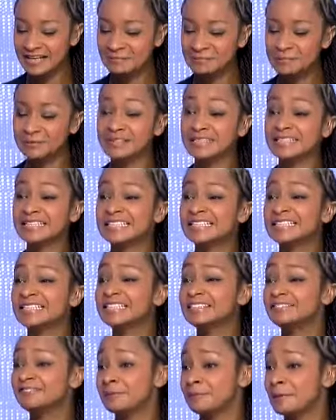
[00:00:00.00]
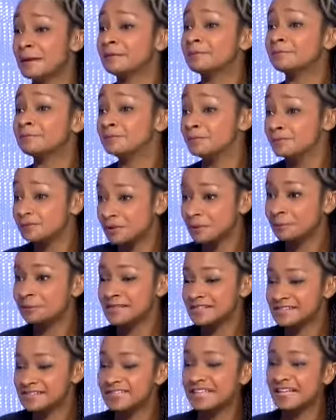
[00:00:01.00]
de la moquerie qui fait pas tout le temps
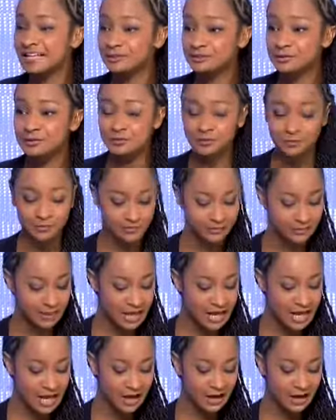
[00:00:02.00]
plaisir à tout le monde.